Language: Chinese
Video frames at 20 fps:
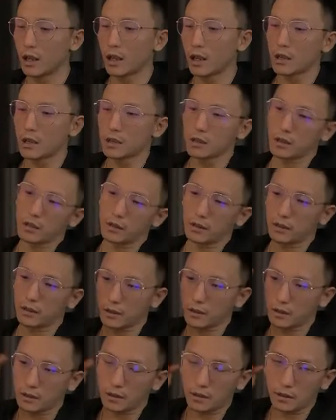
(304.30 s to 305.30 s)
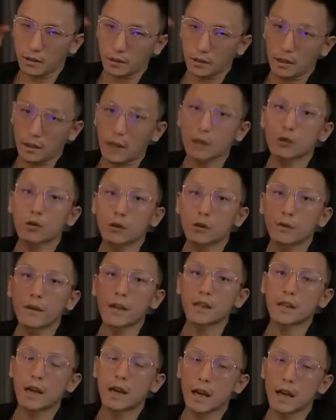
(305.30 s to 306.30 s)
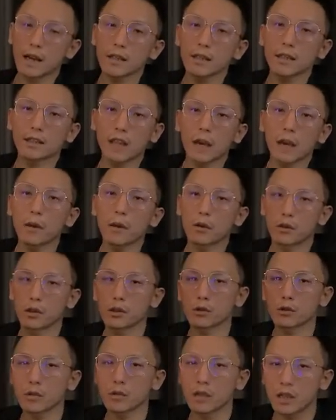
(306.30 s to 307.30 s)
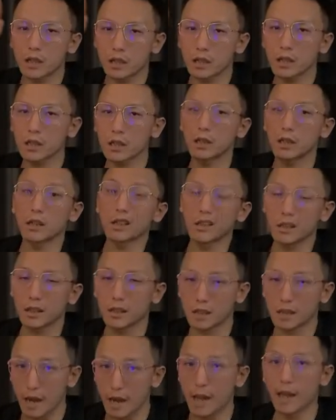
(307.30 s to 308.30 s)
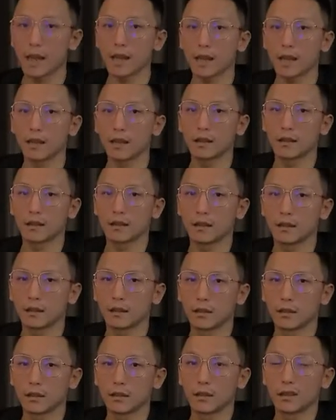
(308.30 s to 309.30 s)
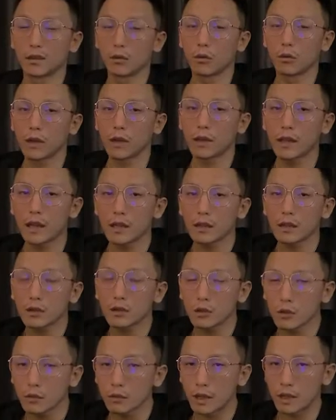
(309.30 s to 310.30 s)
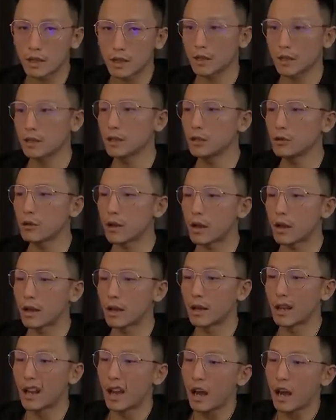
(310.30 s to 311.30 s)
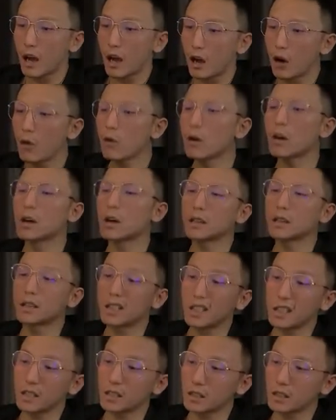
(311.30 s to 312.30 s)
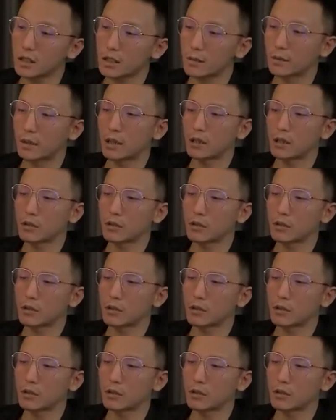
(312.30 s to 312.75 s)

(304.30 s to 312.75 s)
位潜在的候选人和我联系。好，通过我上面说的这些方法，相信你能够找到牛人来面试，不是大问题了。